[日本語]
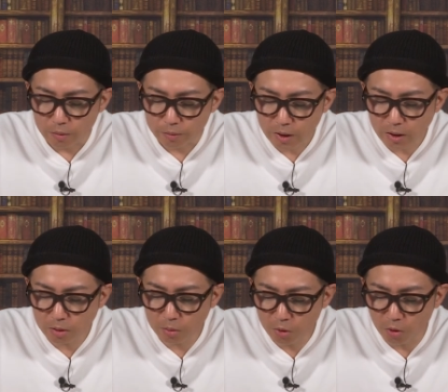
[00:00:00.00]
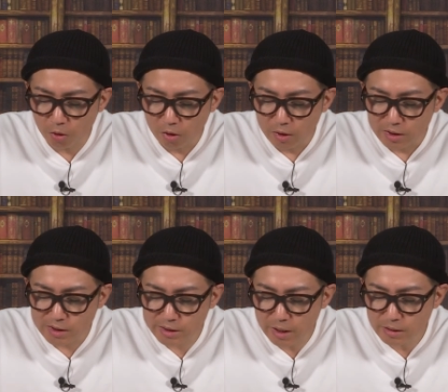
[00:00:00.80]
ふたりとも
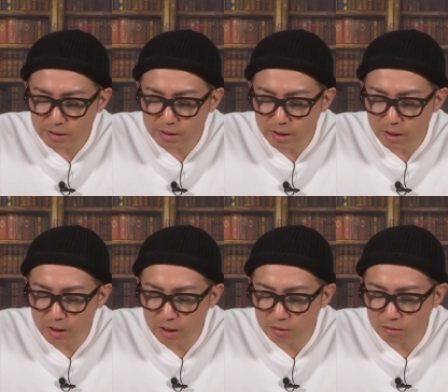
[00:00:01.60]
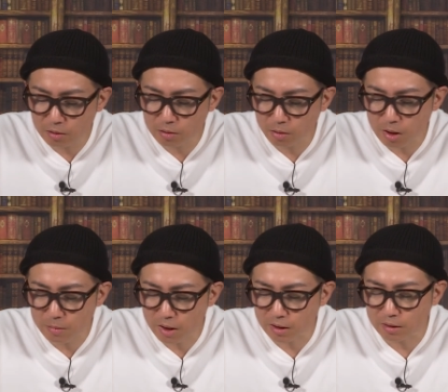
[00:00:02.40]
先生役の
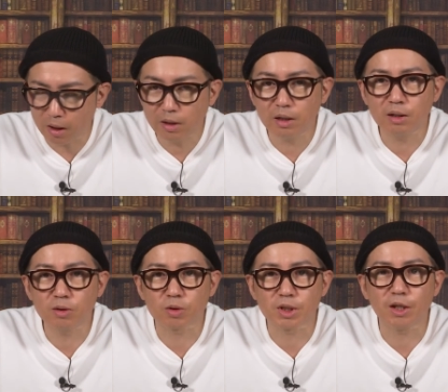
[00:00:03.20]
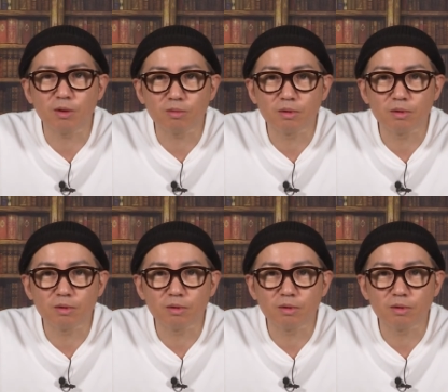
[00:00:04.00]
ドラマが大ヒットしている。